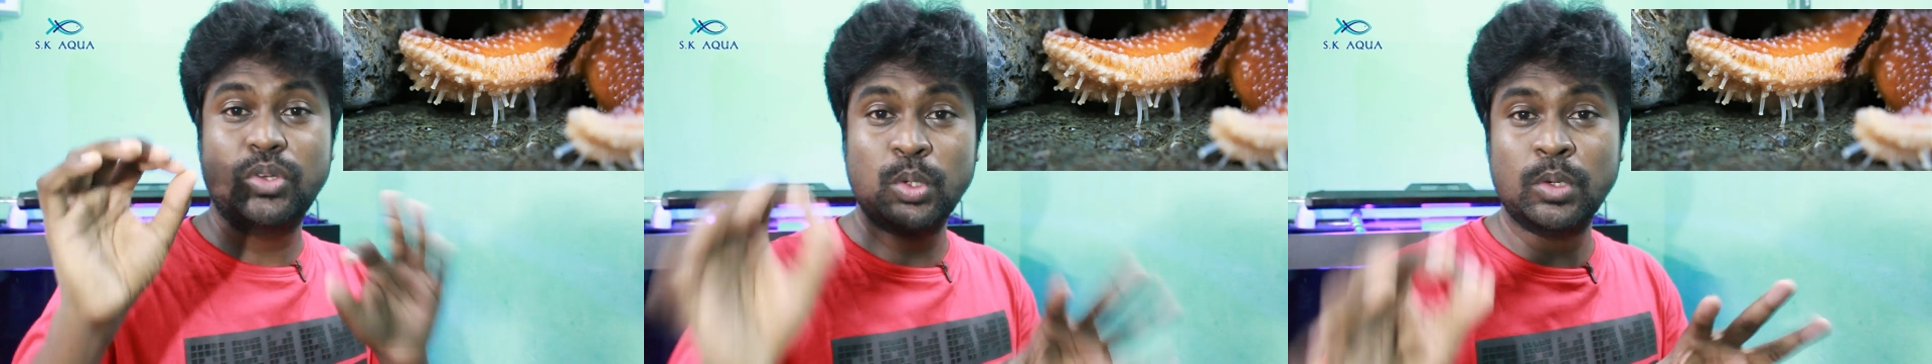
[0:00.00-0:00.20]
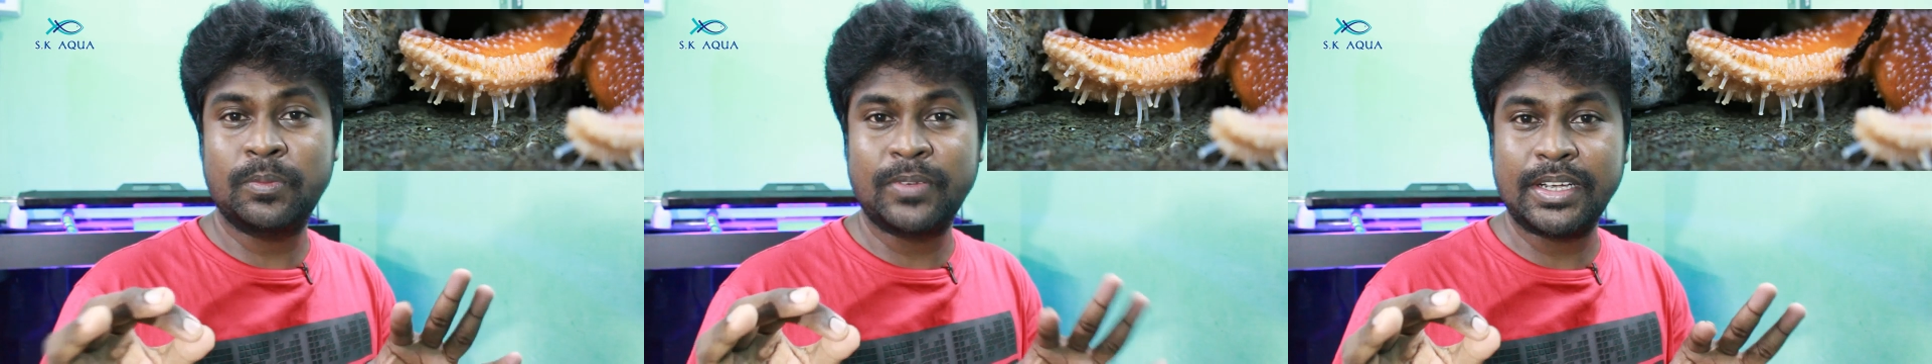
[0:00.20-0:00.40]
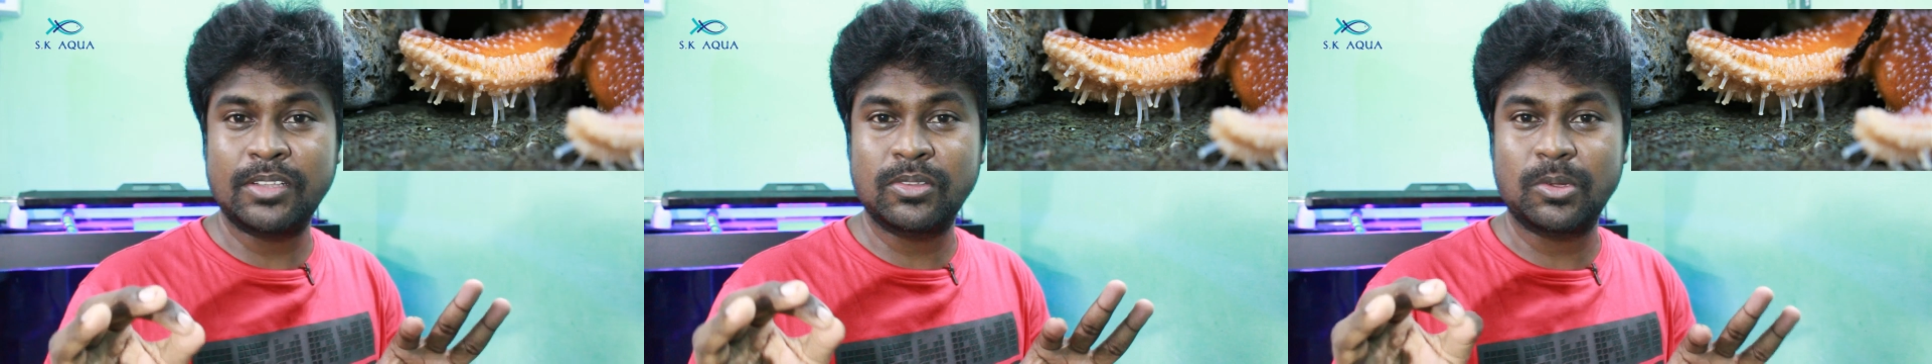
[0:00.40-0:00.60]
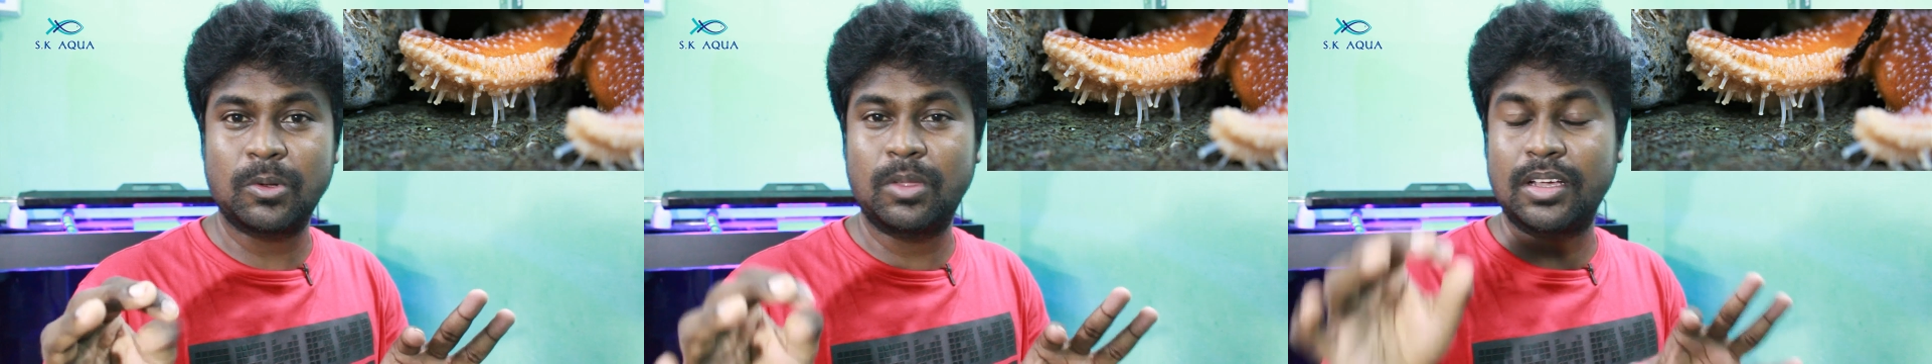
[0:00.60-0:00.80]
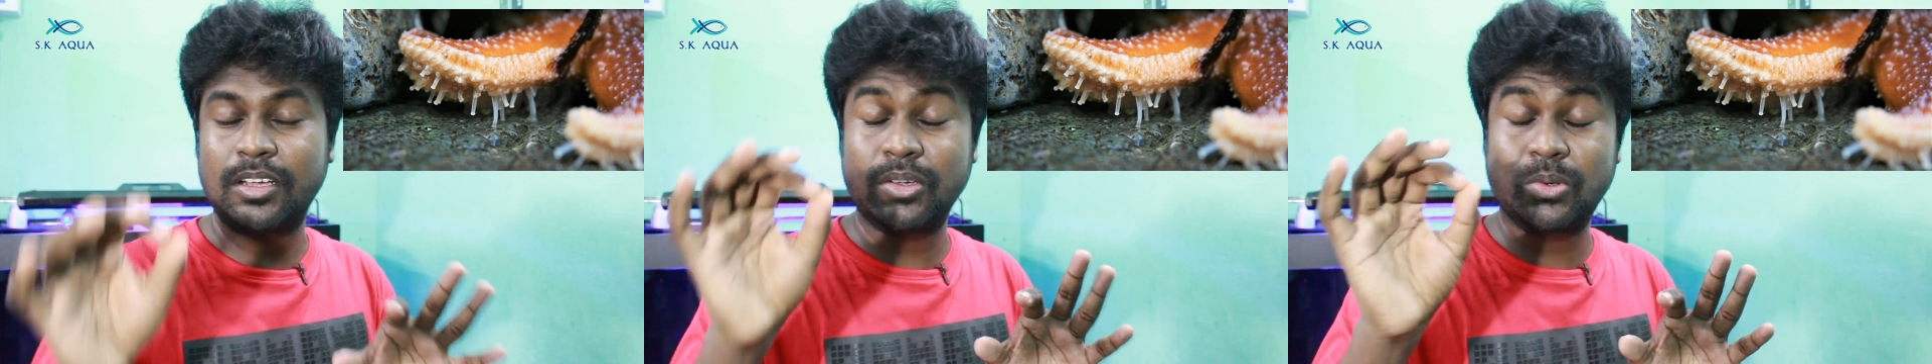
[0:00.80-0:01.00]
டியூப் ஃபீட்னு
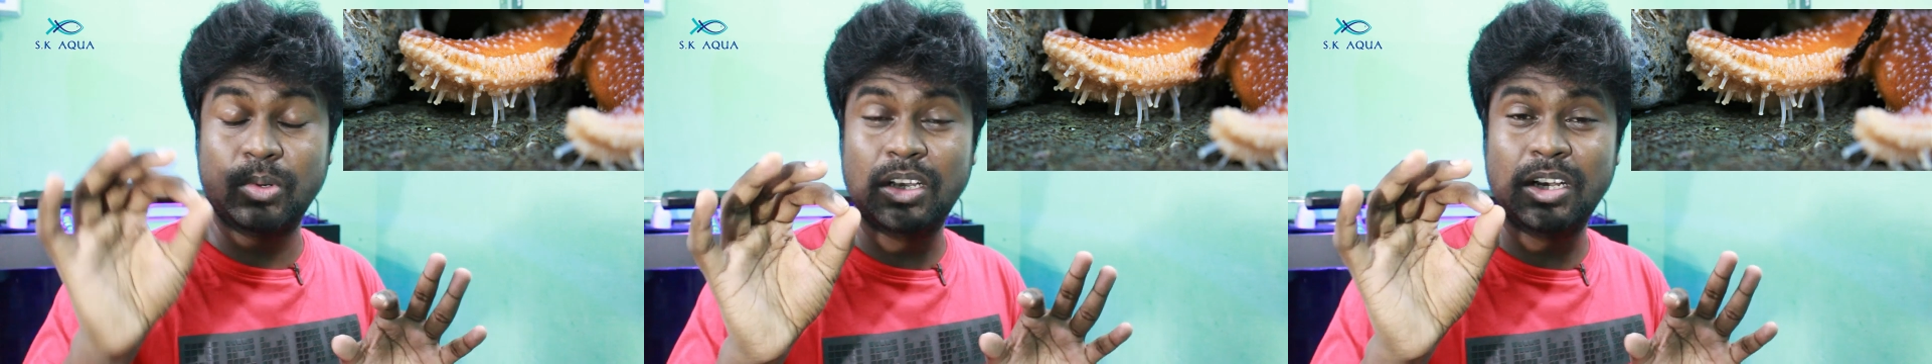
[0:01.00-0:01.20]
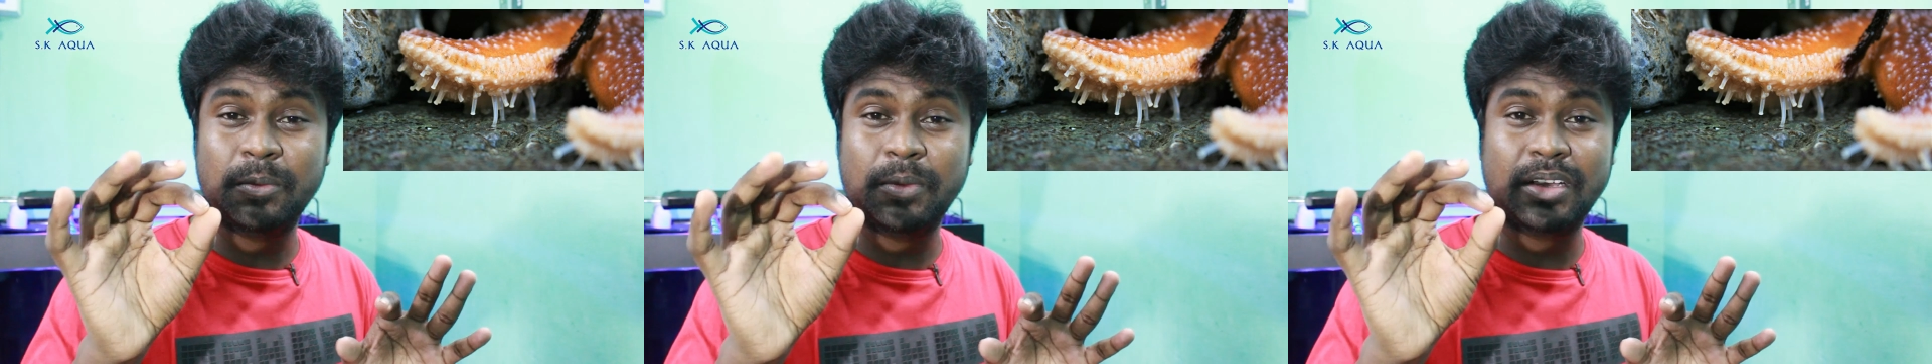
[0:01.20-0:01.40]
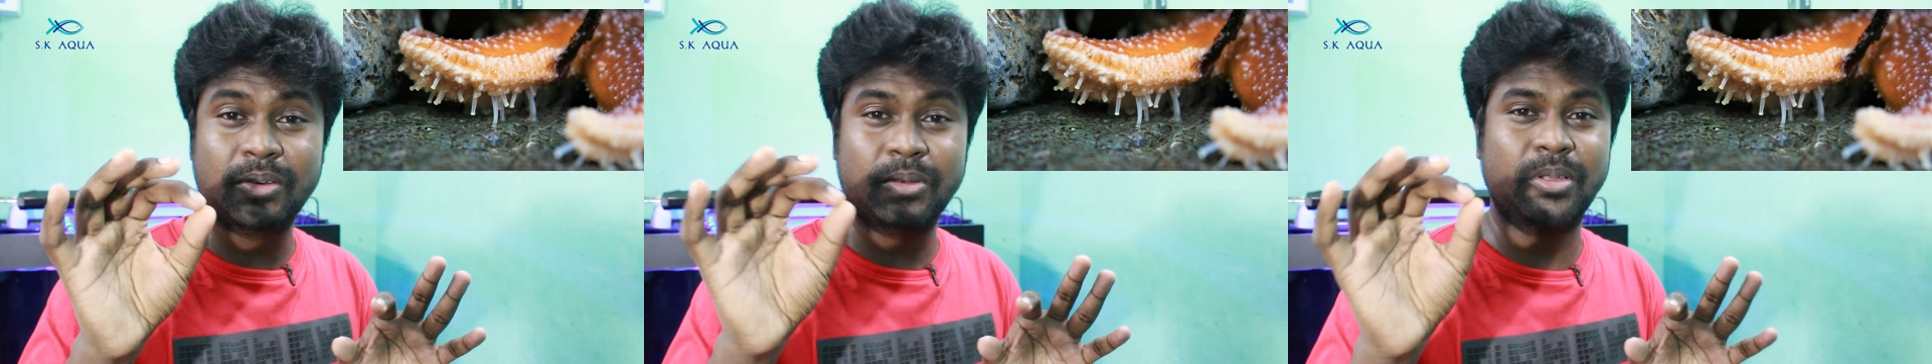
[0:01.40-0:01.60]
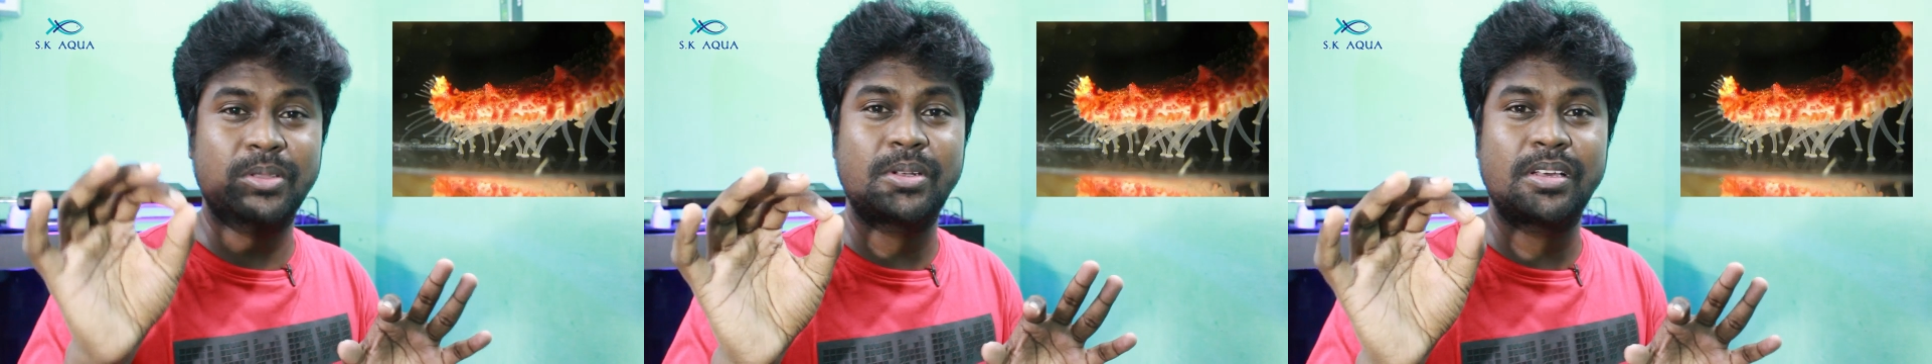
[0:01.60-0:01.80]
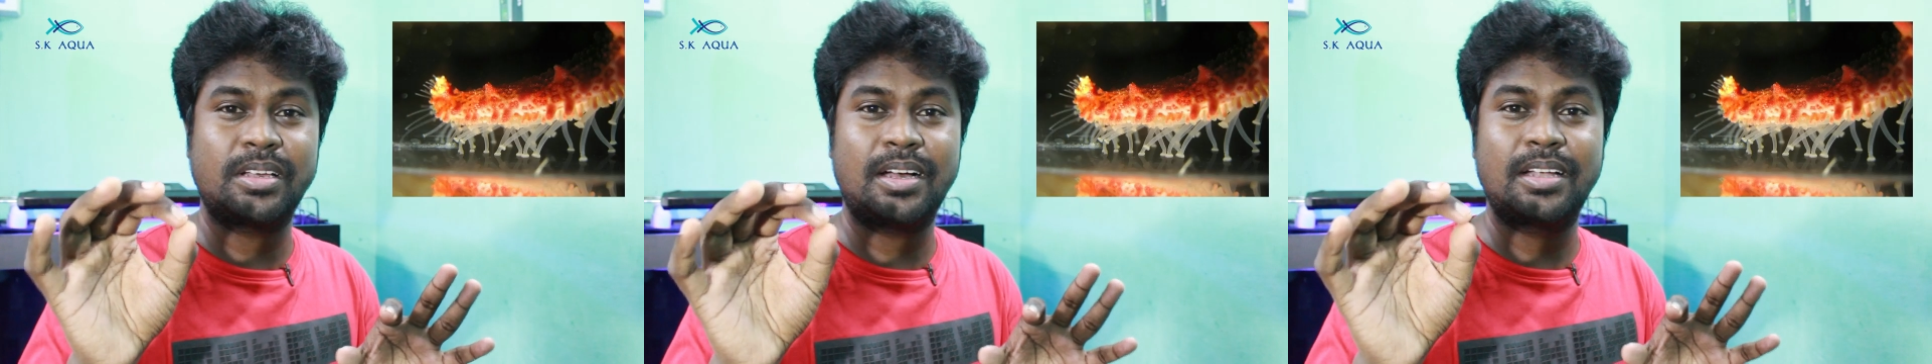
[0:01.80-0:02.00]
சொல்லுவாங்க குழல் மாதிரி இருக்கும்
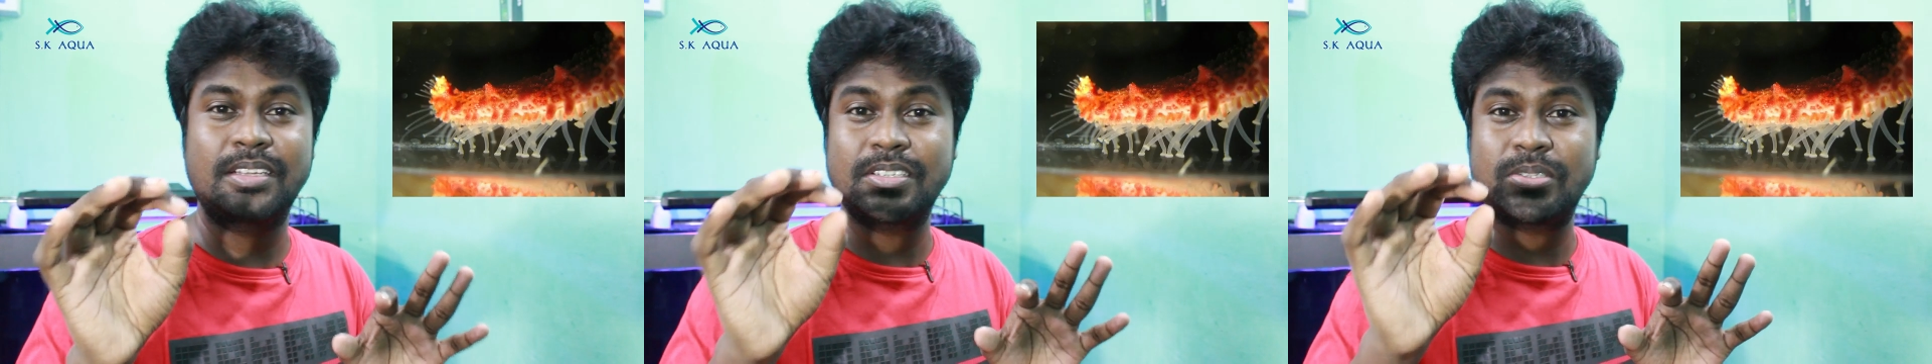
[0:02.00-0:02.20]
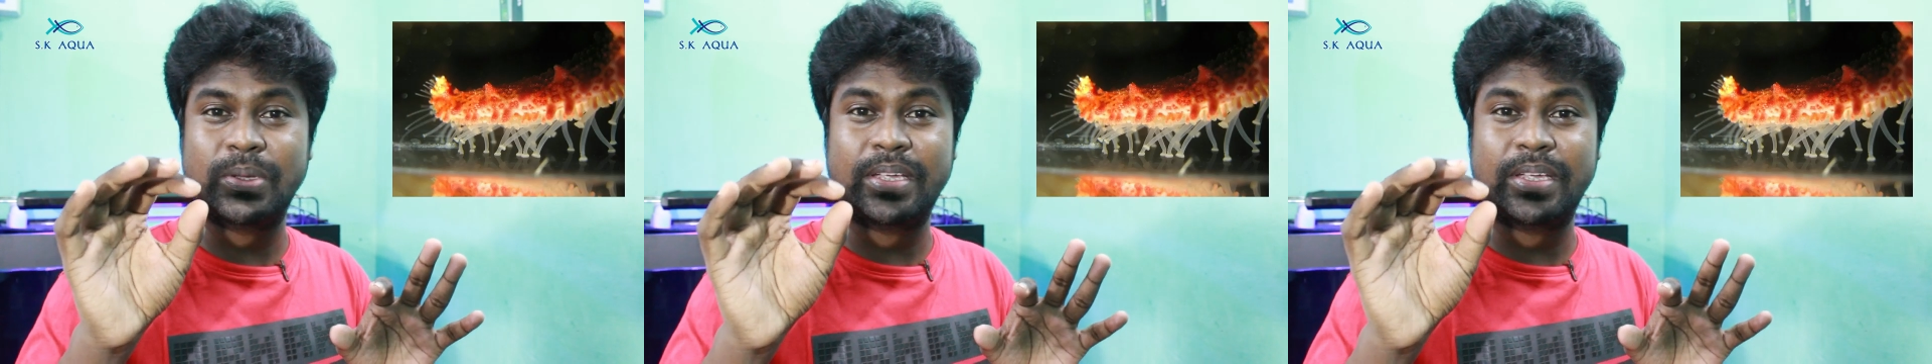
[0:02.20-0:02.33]
அதோட கால்